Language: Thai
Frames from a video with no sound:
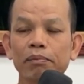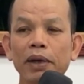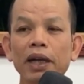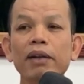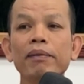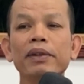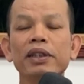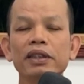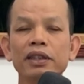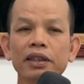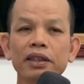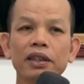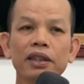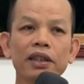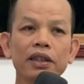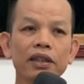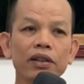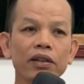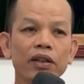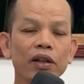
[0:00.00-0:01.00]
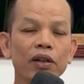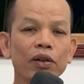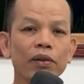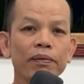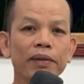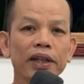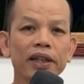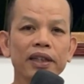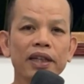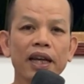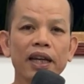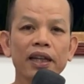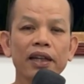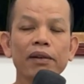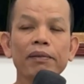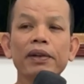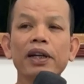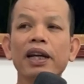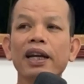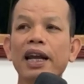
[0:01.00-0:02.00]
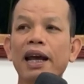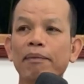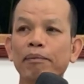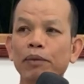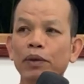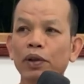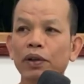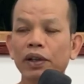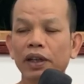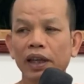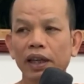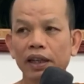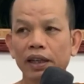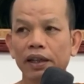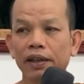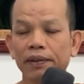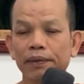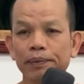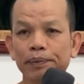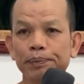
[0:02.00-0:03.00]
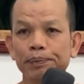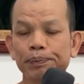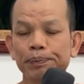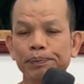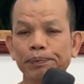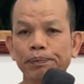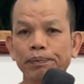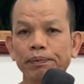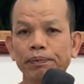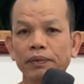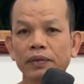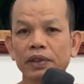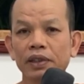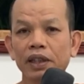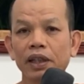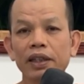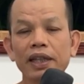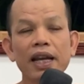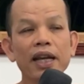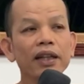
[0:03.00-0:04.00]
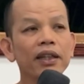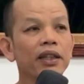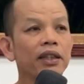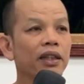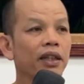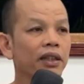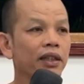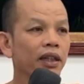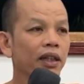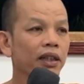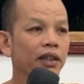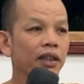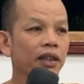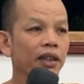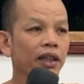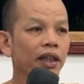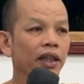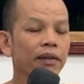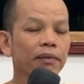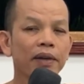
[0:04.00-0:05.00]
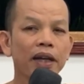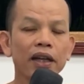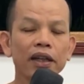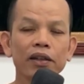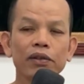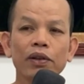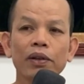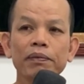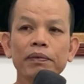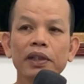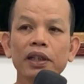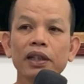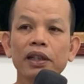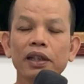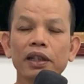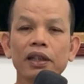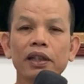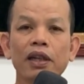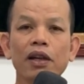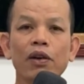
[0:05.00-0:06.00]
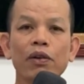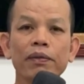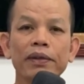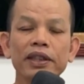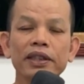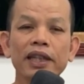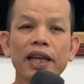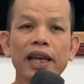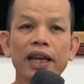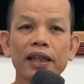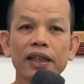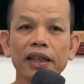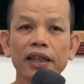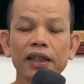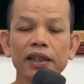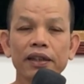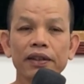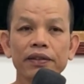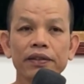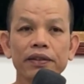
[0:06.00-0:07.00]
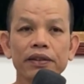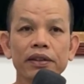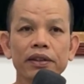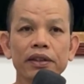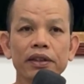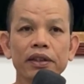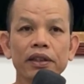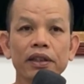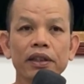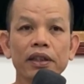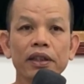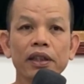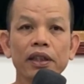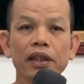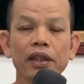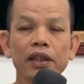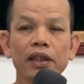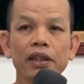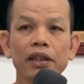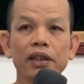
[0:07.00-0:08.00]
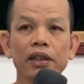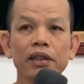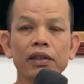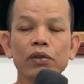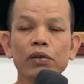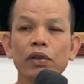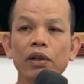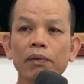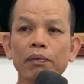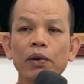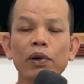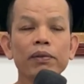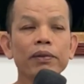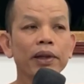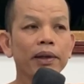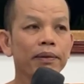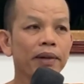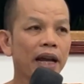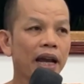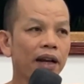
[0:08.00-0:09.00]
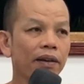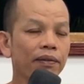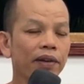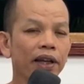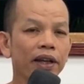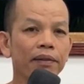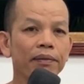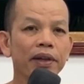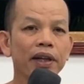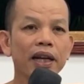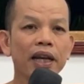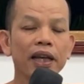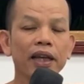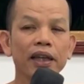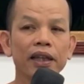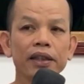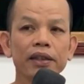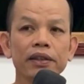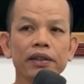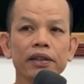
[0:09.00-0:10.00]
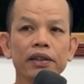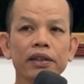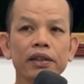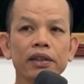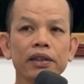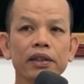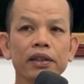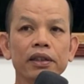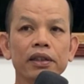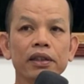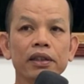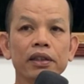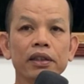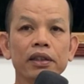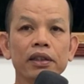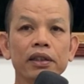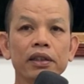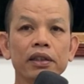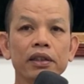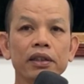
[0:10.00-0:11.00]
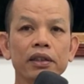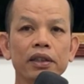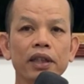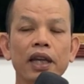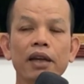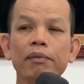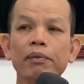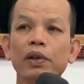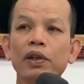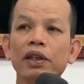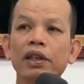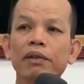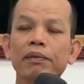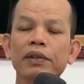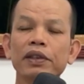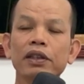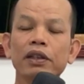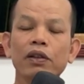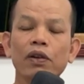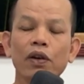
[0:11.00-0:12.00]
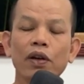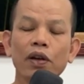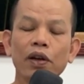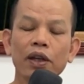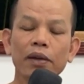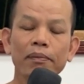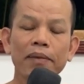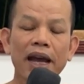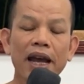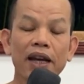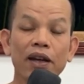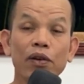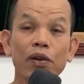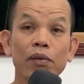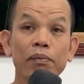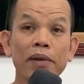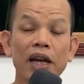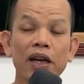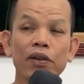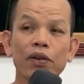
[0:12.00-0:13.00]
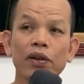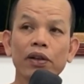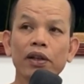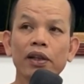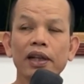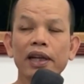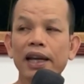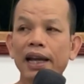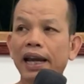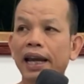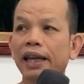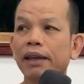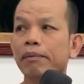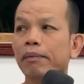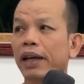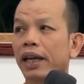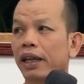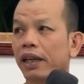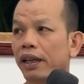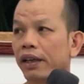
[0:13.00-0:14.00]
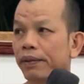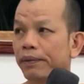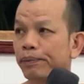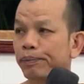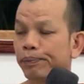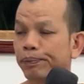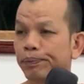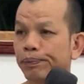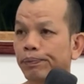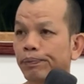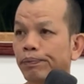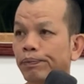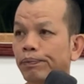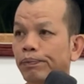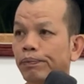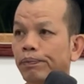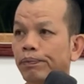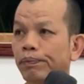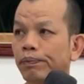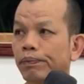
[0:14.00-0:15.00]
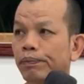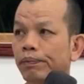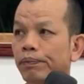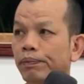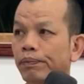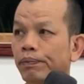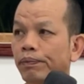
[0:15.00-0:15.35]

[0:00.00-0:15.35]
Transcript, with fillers: เบิ้งมันซื่ออยู่ก็ล้มหันใจเดี๋ยวมันกระดับลงเอง เดี๋ยวย่างขึ้นก็เกิดขึ้นอีกบ้างความคืดก็เขามาแทรกอีก นี่อยู่กับลมกับฐานไปมันได้เสียงพวกนี้มันจะค่อยบางออกบางออก แล้วก็หายไป อืม